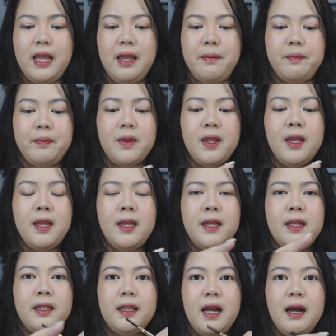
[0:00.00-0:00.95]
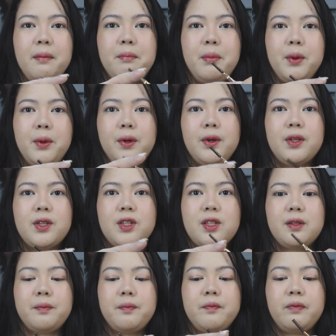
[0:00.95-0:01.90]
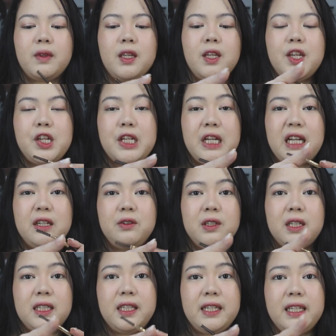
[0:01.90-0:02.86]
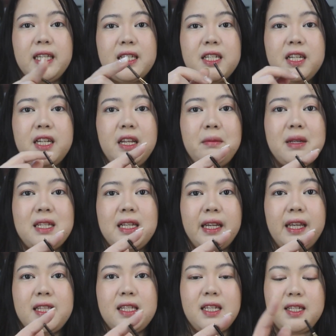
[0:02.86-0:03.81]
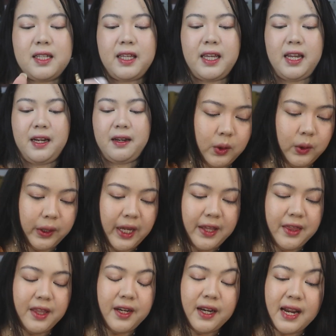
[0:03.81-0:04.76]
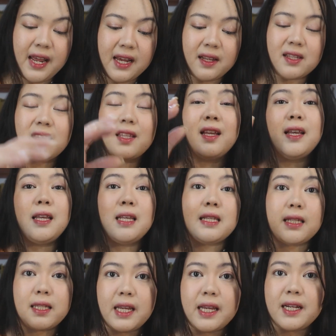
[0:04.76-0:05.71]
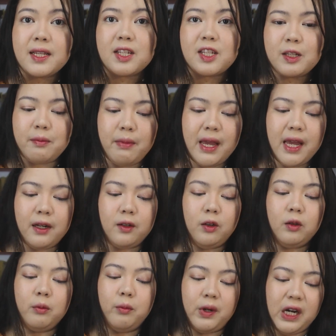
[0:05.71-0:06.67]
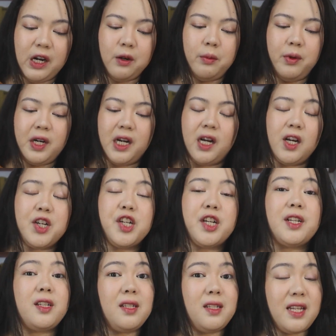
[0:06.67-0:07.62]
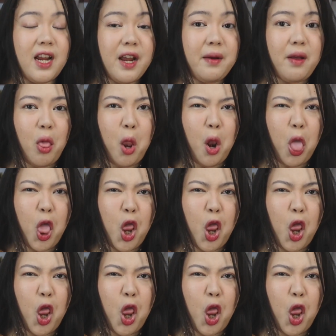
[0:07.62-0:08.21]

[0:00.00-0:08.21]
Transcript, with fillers: slim. Tapos, hindi siya ganun katigas, hindi masakit sa skin. Okay, and the next, since merong brow brush, se